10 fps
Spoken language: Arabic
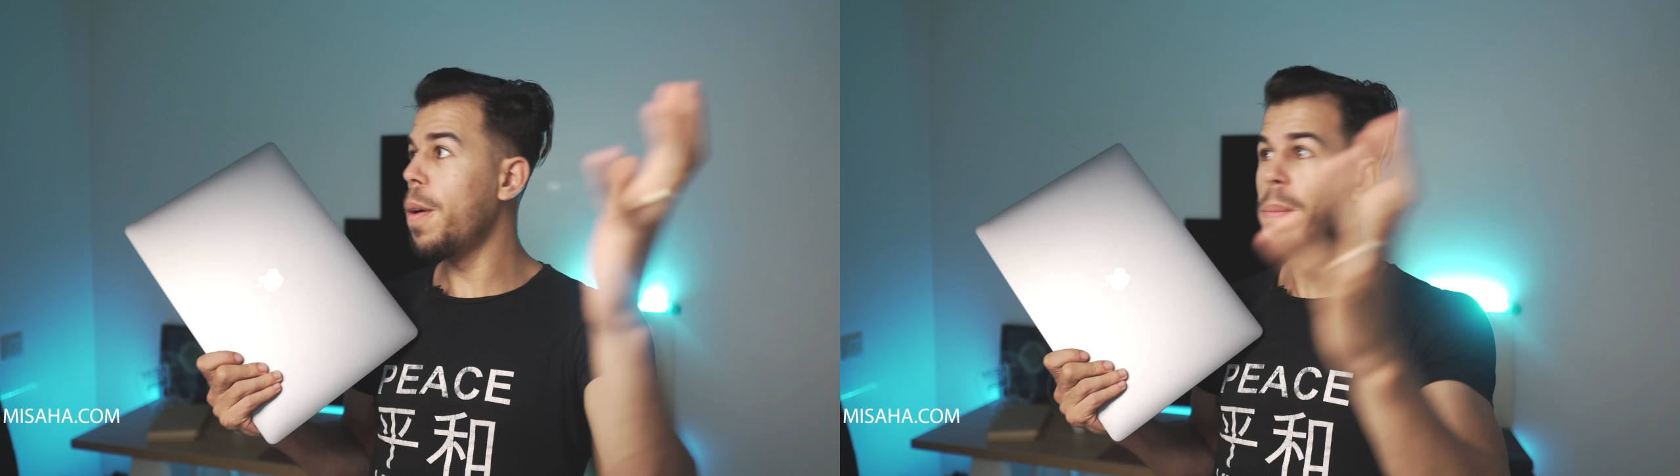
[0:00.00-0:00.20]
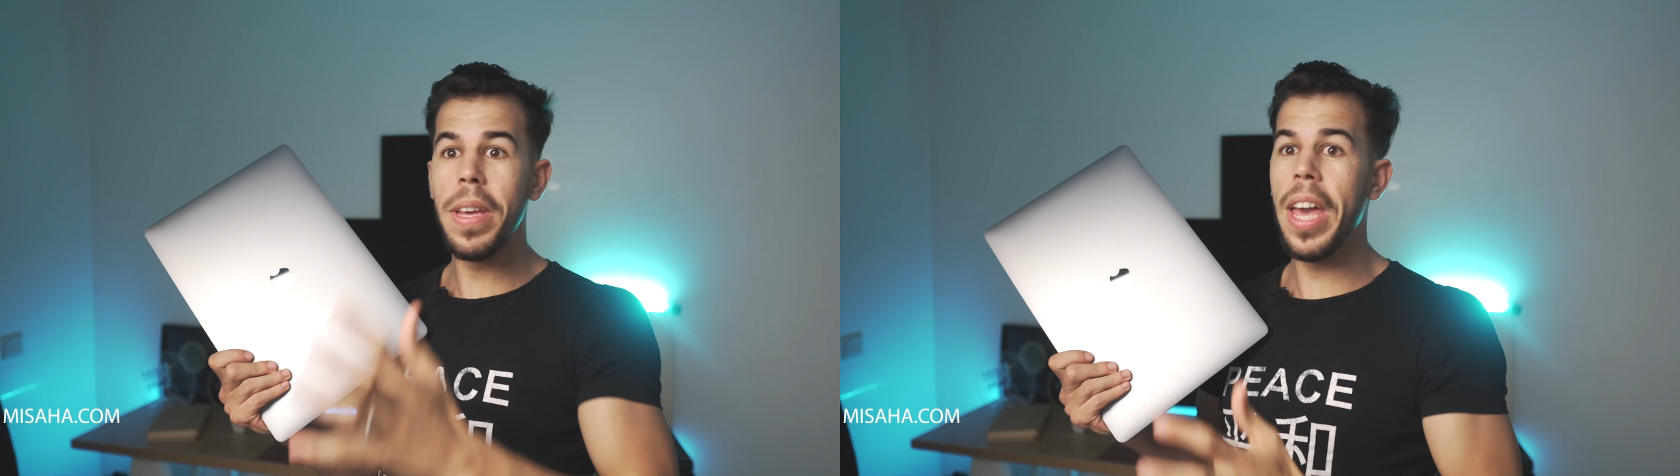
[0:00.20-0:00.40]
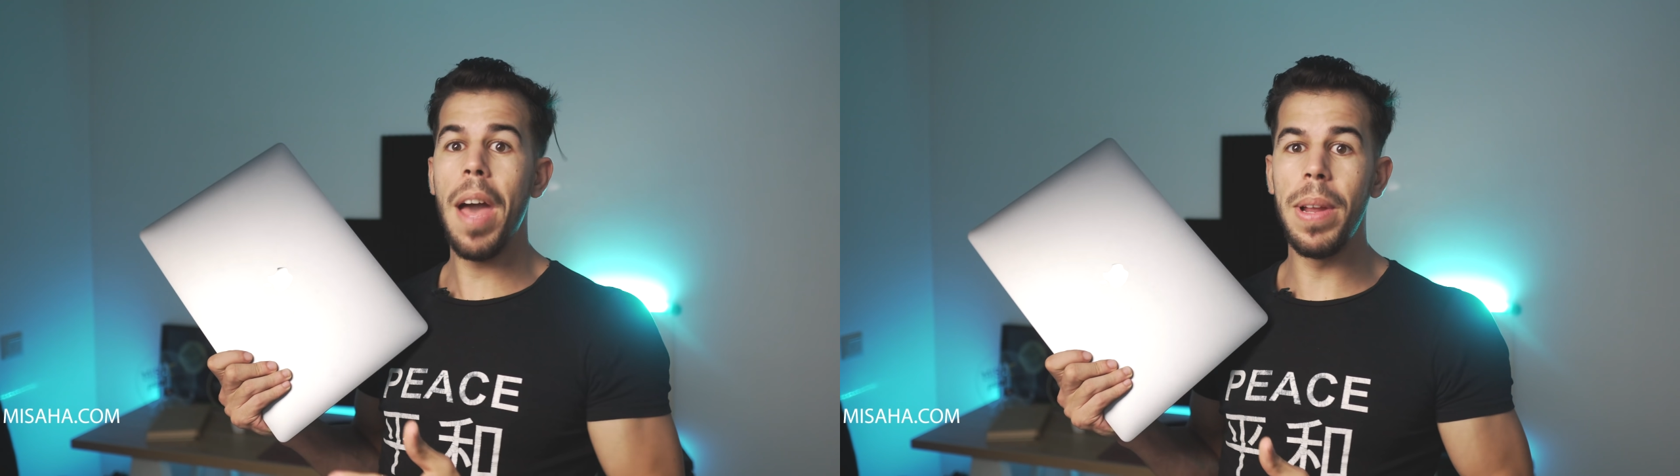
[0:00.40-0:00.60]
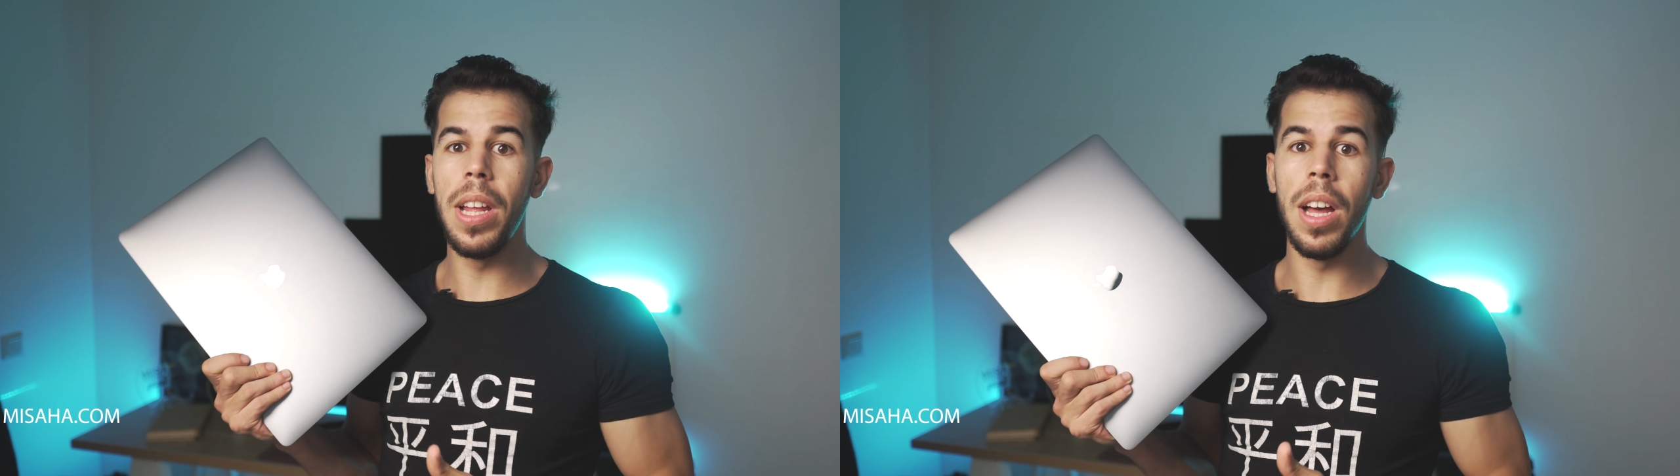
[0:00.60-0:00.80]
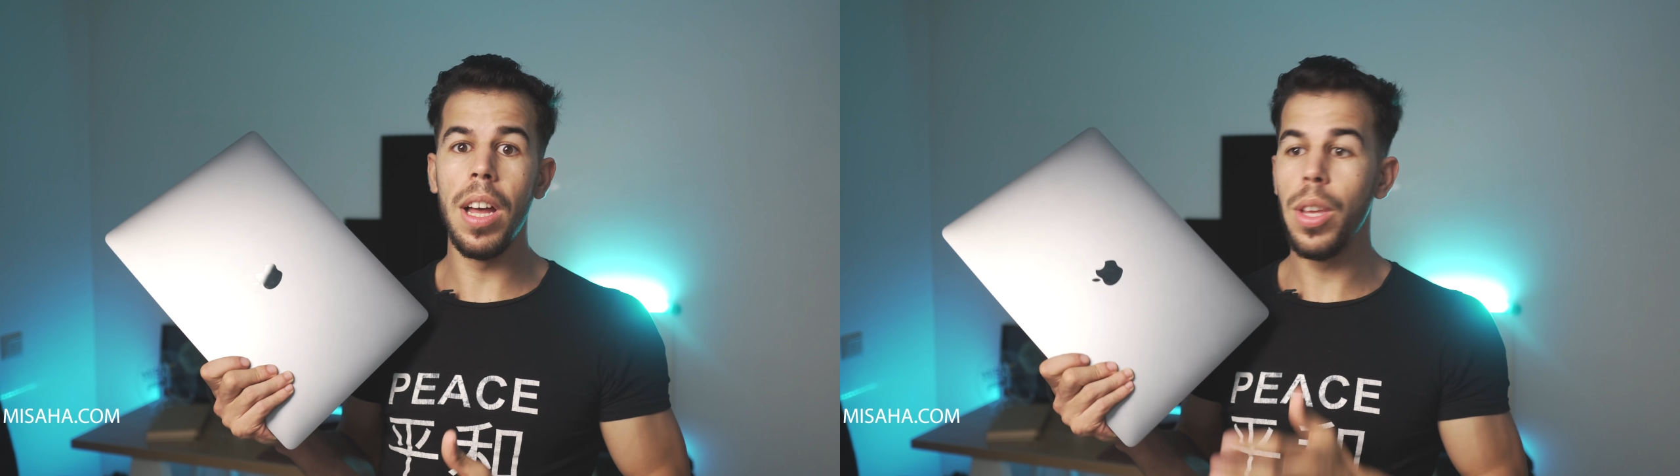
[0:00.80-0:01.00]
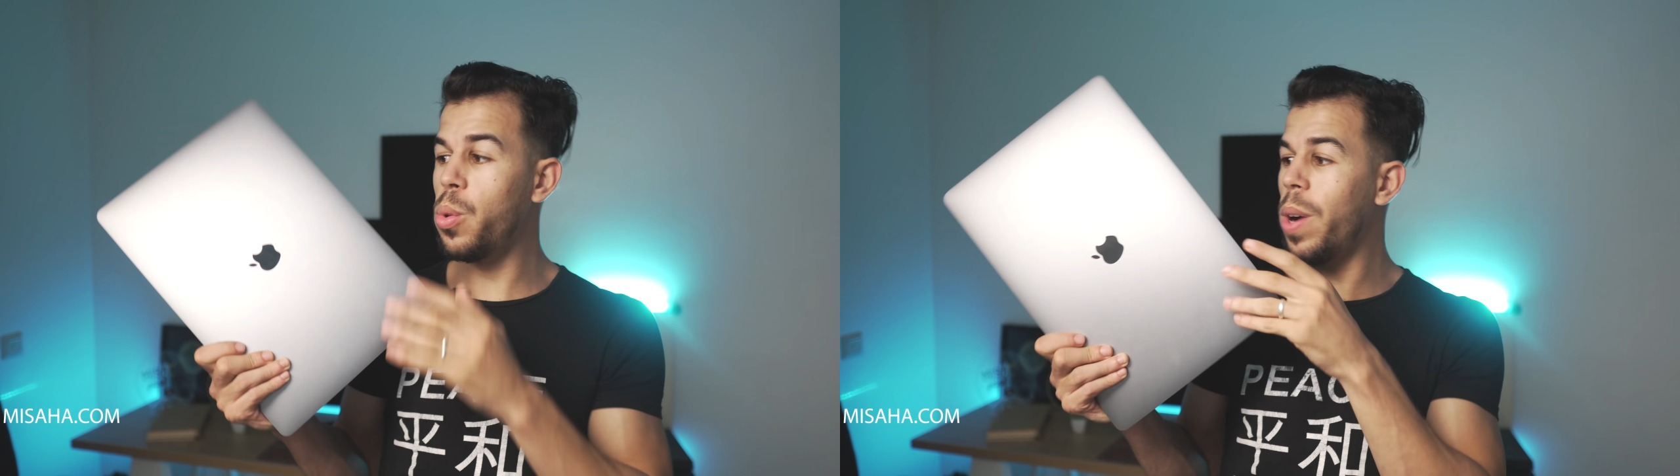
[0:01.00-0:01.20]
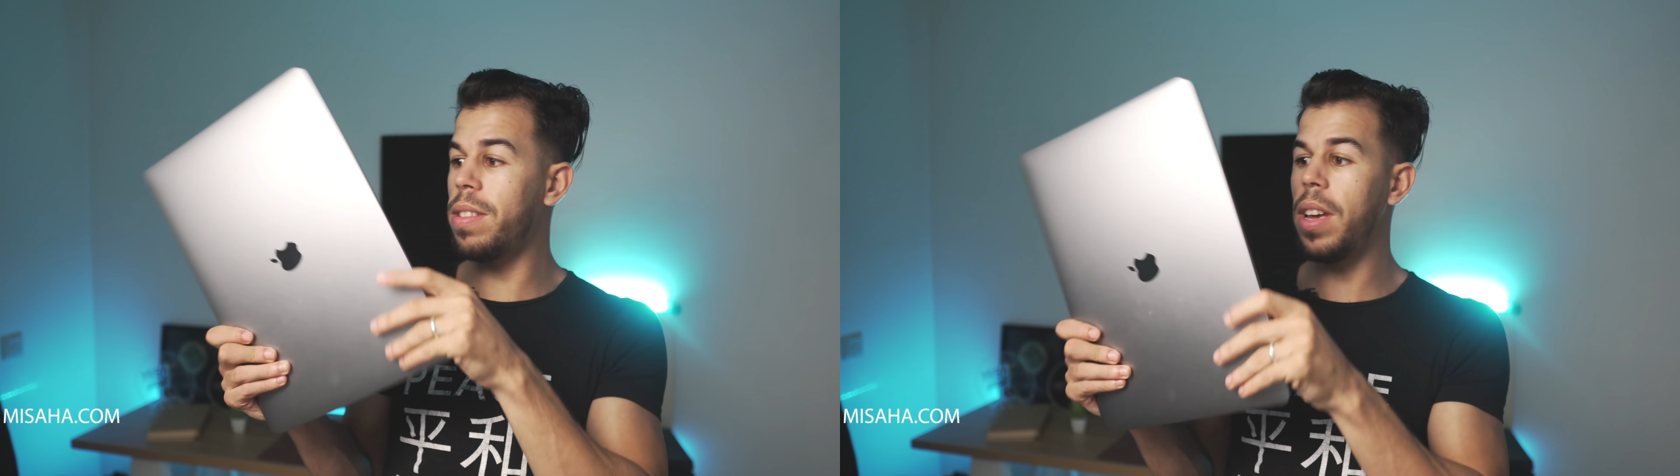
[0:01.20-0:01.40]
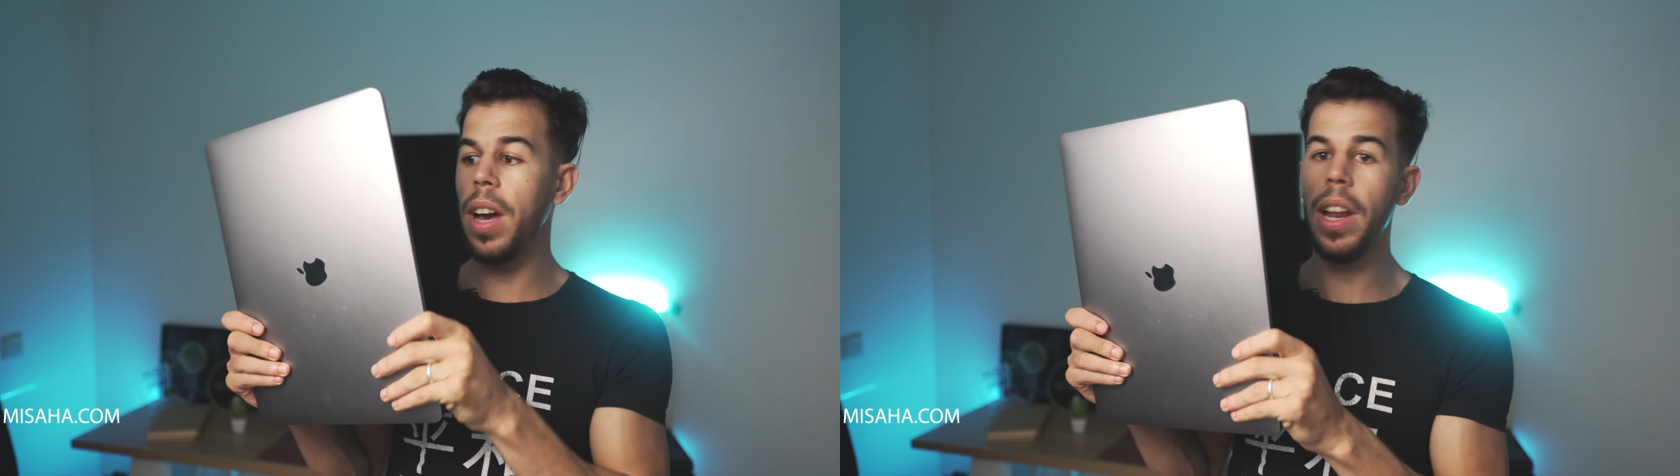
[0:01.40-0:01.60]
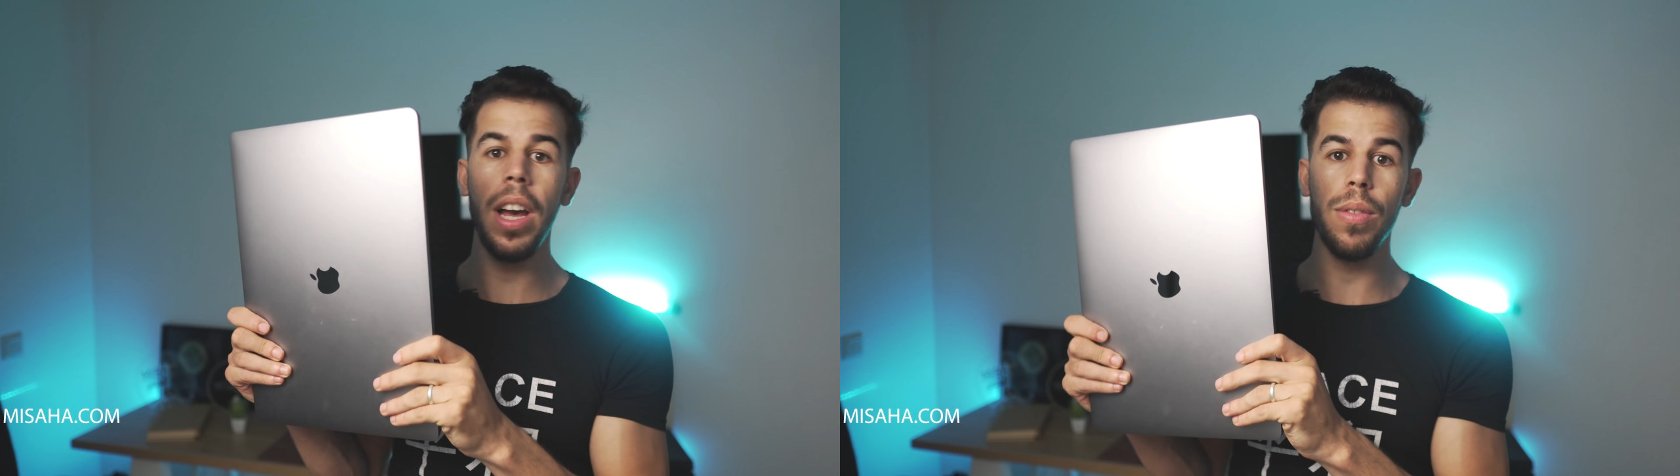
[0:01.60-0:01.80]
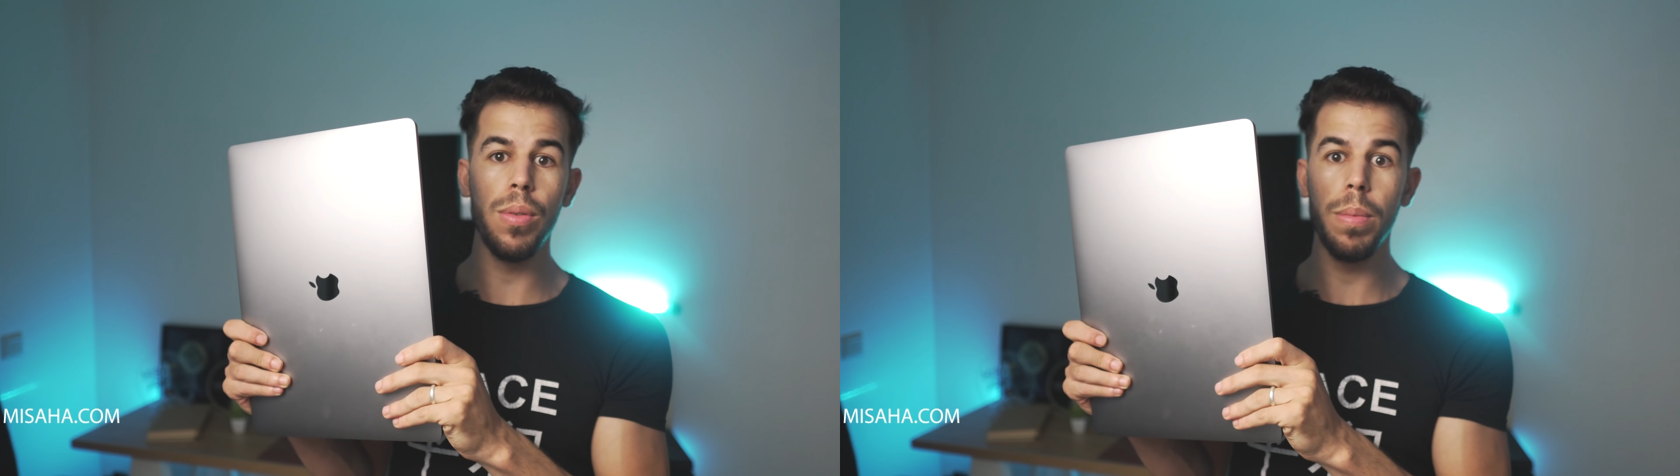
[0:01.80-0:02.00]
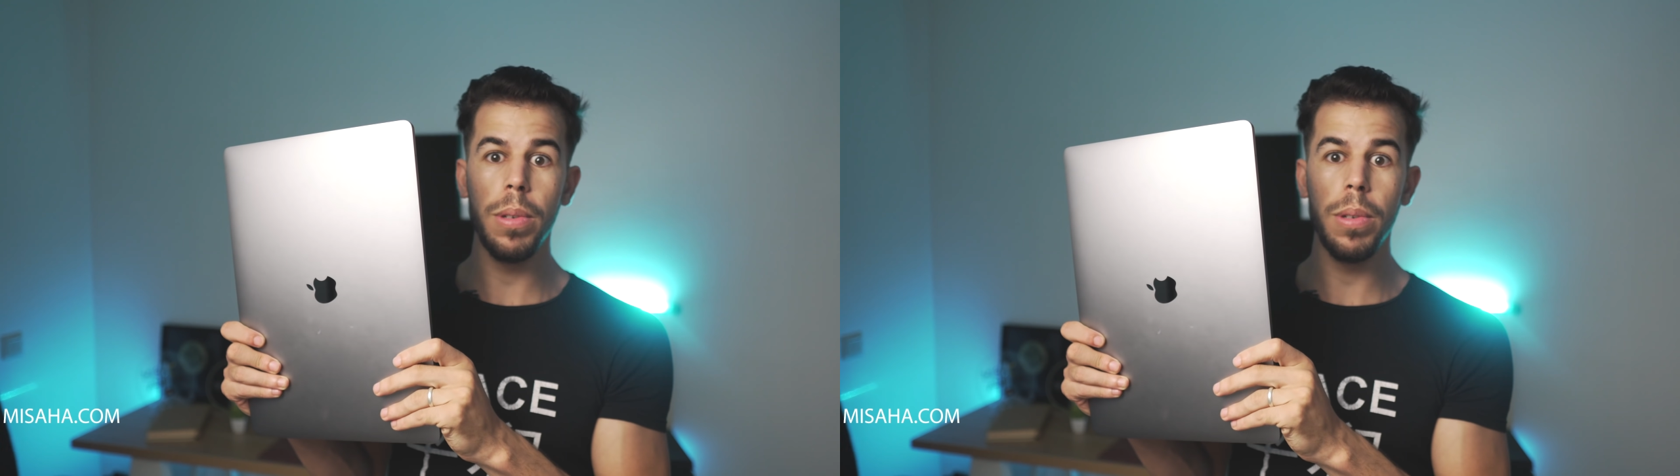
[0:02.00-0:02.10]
بكاملها يوازي هذا الحاسوب